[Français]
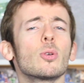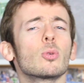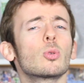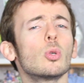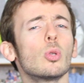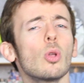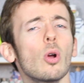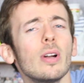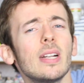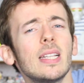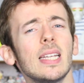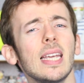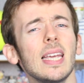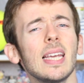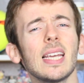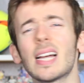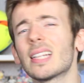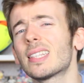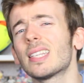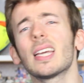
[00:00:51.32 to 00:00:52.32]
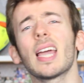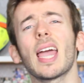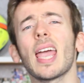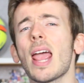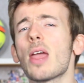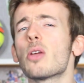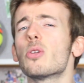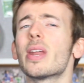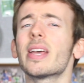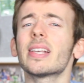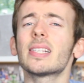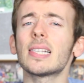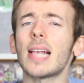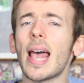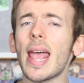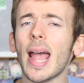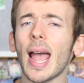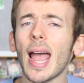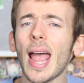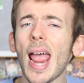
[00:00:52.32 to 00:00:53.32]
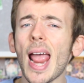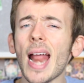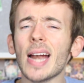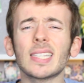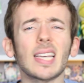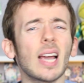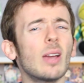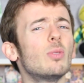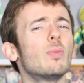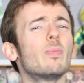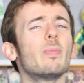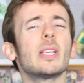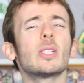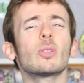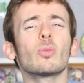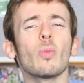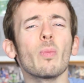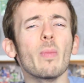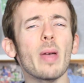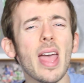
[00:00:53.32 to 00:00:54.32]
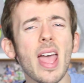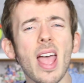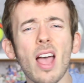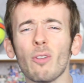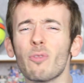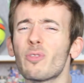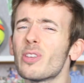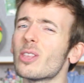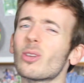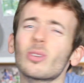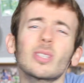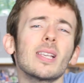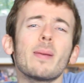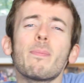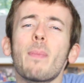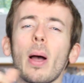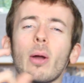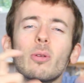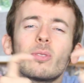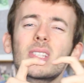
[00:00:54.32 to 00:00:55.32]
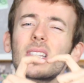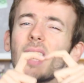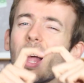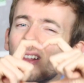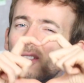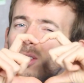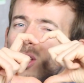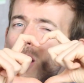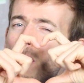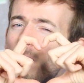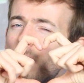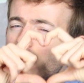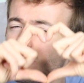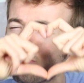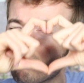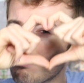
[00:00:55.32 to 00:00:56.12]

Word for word: dans une holding intégrée à une SARL qui une maison mère financée par une start-up.